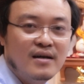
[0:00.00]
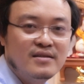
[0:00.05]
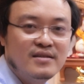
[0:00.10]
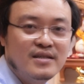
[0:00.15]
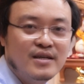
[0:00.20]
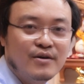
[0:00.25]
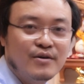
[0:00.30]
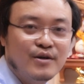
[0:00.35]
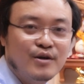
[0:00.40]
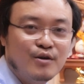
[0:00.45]
Chị
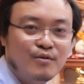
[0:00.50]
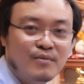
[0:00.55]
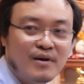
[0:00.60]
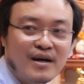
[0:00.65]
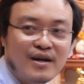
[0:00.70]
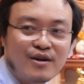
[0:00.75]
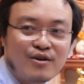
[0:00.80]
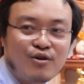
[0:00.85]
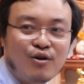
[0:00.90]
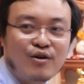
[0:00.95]
hiểu không
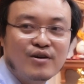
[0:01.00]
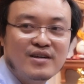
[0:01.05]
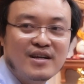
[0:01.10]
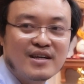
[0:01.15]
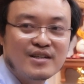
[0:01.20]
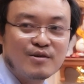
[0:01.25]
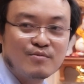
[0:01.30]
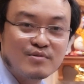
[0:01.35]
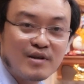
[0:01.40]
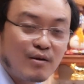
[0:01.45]
ạ? Nó coi như
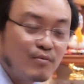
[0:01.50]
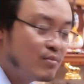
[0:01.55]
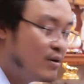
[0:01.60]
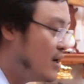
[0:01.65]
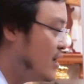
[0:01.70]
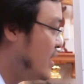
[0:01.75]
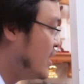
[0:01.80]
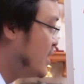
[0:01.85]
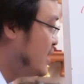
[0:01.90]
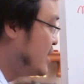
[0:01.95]
là song song.
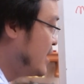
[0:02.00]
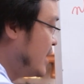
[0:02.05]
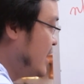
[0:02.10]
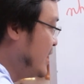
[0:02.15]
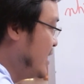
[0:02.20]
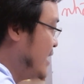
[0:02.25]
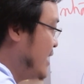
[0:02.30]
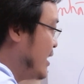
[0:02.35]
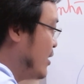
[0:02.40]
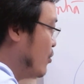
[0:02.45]

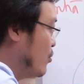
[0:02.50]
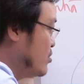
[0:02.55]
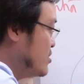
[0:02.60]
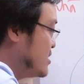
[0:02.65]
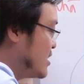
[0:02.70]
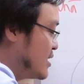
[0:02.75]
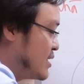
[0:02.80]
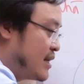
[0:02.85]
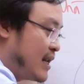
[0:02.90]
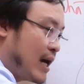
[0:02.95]
Nên nếu
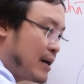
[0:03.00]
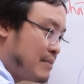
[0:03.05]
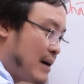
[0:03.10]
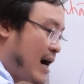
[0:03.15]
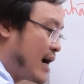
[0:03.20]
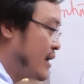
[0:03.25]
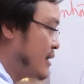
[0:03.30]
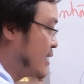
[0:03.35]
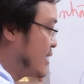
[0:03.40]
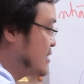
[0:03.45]
trên la
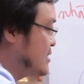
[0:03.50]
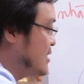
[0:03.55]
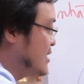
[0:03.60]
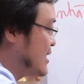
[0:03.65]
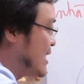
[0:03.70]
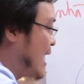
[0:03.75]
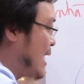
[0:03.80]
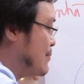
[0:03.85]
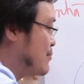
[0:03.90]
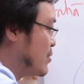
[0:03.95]
bàn anh chị
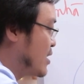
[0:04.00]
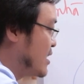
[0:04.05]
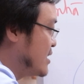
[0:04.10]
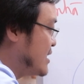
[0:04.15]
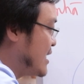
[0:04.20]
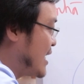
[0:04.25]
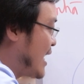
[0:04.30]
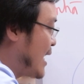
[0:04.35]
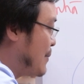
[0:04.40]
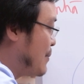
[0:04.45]
làm một cái
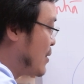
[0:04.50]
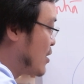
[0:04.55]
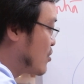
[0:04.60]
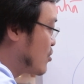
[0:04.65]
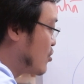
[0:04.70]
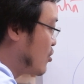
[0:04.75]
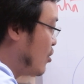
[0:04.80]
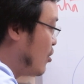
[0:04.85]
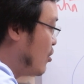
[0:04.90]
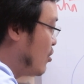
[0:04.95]
nhà mà
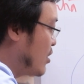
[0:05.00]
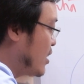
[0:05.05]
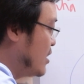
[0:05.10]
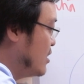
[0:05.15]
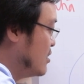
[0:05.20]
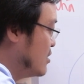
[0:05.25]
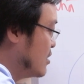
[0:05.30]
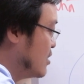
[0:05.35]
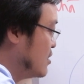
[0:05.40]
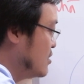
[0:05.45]
có cái
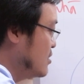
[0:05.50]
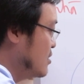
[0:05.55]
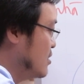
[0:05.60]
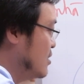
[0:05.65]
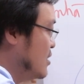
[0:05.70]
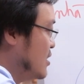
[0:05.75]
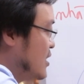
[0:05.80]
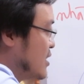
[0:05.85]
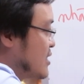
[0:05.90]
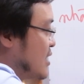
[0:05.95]
hướng,
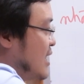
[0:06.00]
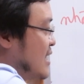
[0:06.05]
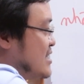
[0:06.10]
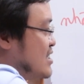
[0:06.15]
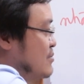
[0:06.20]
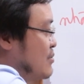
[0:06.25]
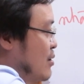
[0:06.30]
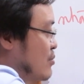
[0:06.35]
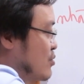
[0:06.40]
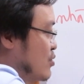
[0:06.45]
đây là
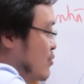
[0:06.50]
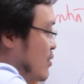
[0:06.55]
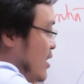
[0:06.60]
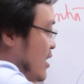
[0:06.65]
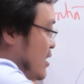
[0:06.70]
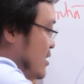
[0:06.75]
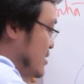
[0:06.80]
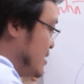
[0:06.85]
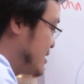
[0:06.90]
sao Mộc, đúng không ạ?